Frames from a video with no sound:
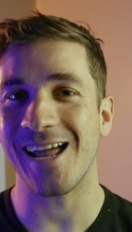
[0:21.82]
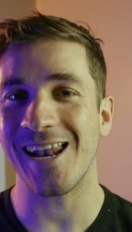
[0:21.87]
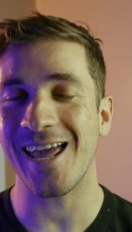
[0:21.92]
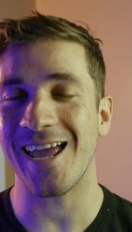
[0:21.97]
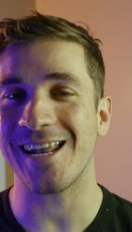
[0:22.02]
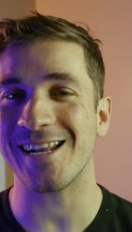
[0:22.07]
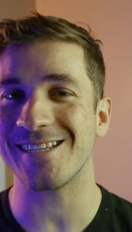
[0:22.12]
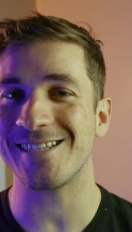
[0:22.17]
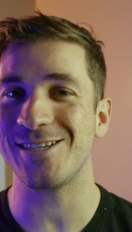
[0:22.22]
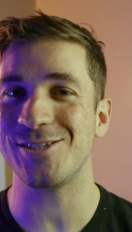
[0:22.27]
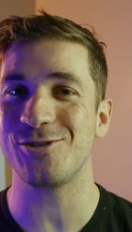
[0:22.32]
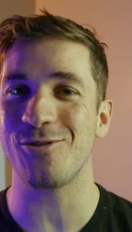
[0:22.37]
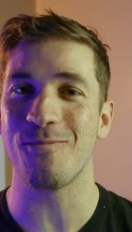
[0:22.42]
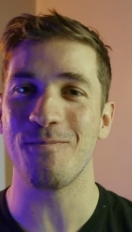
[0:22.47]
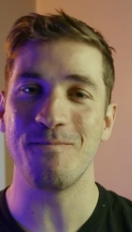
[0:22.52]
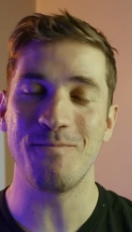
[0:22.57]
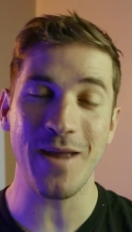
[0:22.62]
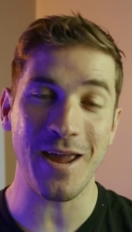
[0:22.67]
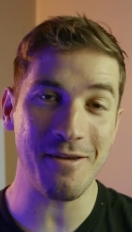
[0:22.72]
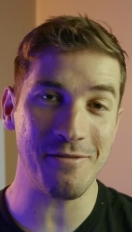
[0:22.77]
galera? Sejam
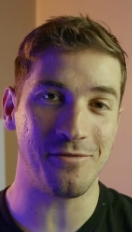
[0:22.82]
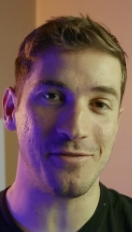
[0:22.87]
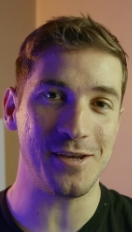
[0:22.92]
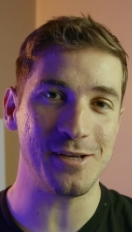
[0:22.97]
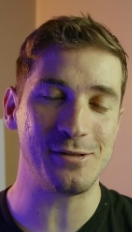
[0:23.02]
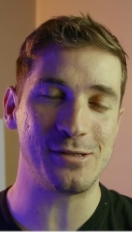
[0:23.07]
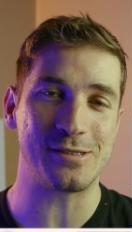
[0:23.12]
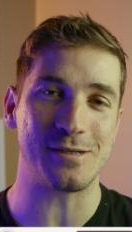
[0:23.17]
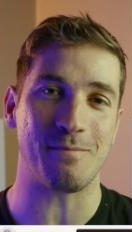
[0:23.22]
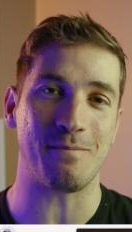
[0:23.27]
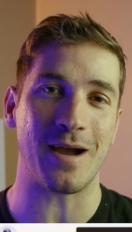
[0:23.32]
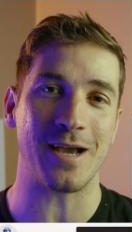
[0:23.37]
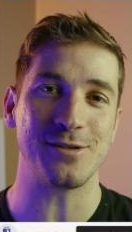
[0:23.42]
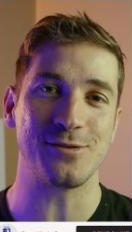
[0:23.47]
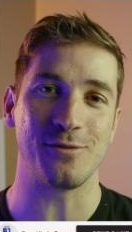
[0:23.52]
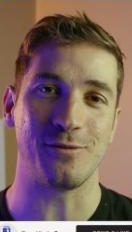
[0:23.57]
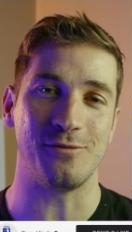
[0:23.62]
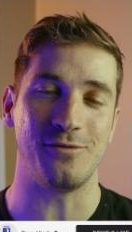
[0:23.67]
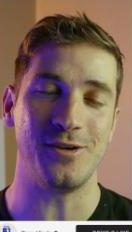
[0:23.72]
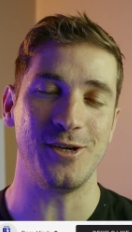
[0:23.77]
bem-vindos a
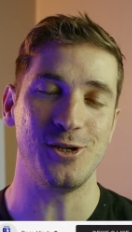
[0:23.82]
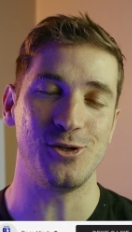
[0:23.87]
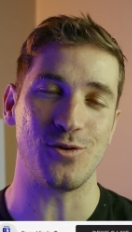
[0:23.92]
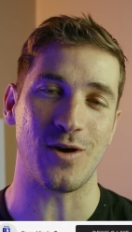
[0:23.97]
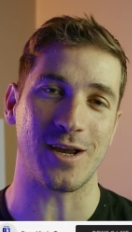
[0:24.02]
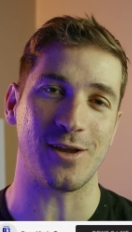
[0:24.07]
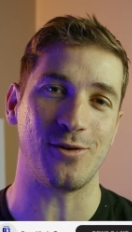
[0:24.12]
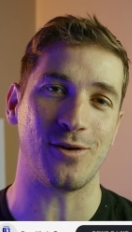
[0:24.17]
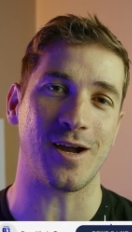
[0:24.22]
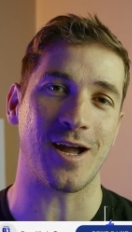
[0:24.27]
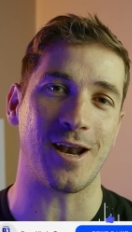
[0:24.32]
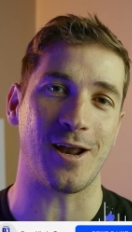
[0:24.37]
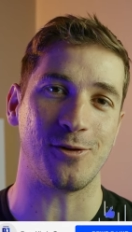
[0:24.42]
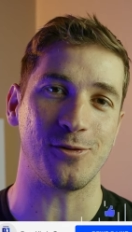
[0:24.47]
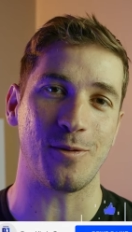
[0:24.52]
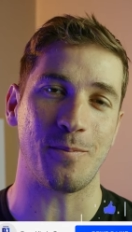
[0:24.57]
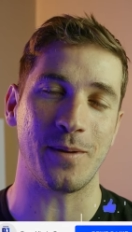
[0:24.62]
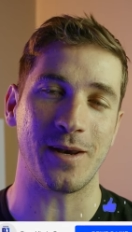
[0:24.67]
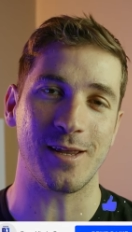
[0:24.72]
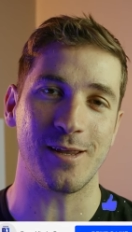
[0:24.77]
mais um vídeo aqui no
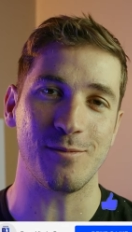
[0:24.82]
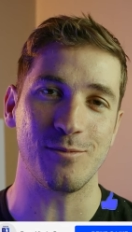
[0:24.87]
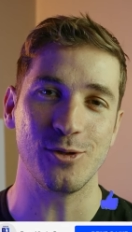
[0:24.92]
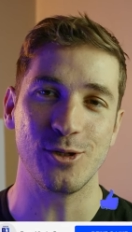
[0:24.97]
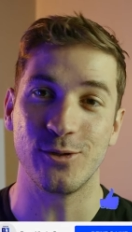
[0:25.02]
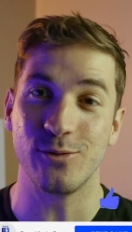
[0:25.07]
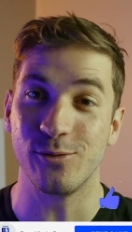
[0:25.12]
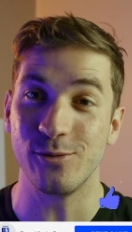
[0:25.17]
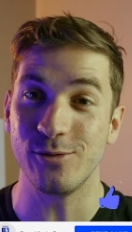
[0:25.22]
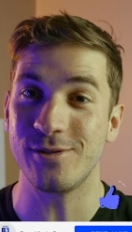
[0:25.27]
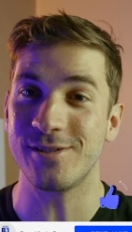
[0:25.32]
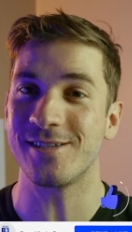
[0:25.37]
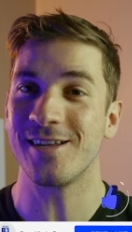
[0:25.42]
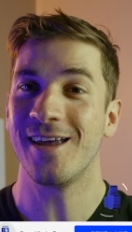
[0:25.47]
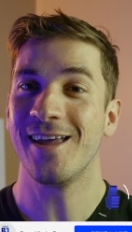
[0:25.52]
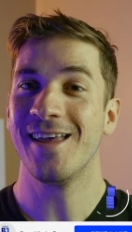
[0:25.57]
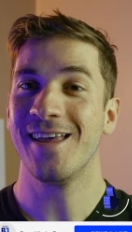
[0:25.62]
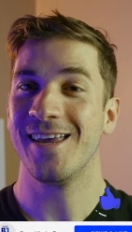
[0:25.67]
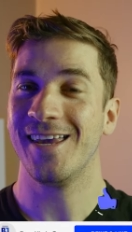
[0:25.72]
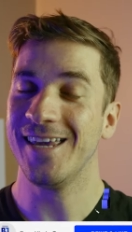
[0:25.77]
canal do Aprendemos Juntos
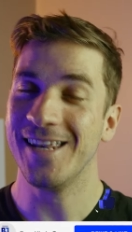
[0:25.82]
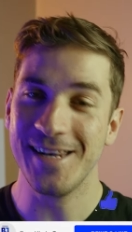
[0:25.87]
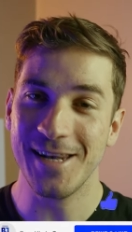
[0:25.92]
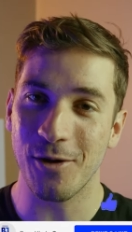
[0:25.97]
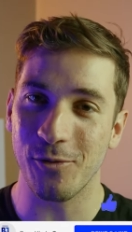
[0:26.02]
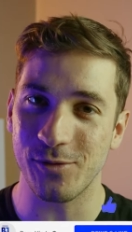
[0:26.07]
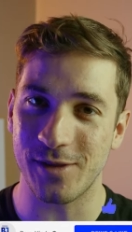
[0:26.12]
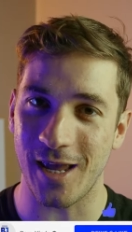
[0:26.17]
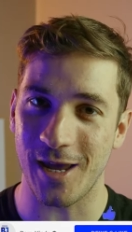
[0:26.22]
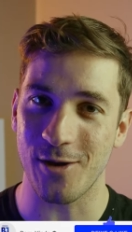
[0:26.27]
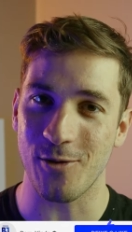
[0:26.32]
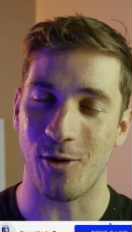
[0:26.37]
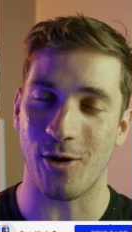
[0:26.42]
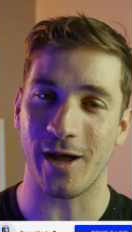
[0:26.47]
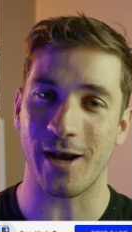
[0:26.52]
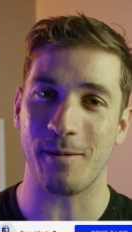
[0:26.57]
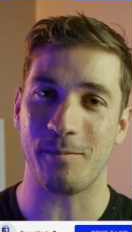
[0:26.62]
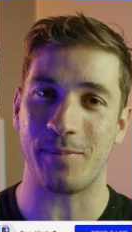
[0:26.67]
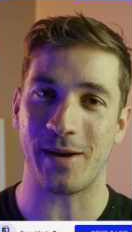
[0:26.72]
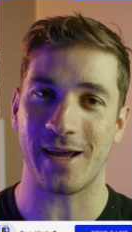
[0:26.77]
e não tem
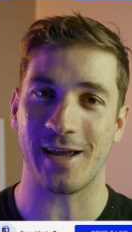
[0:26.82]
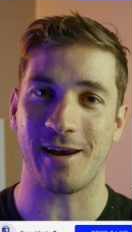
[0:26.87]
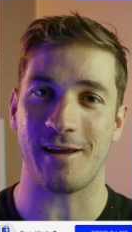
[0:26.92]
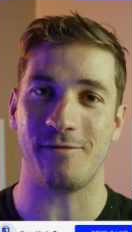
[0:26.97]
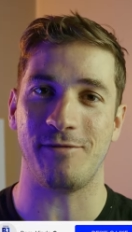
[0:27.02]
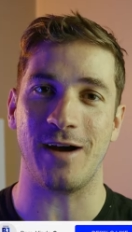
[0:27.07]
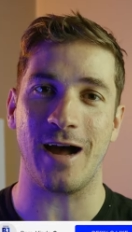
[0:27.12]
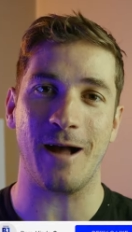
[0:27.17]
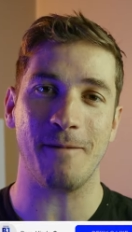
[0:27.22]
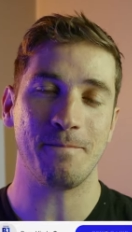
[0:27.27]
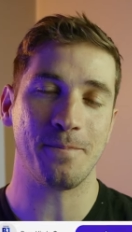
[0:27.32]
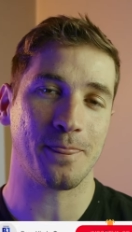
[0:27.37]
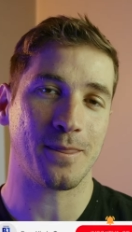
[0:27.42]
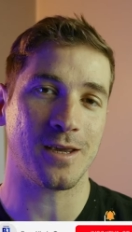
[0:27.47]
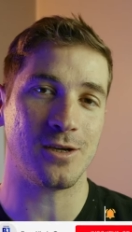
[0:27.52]
hora para gravar.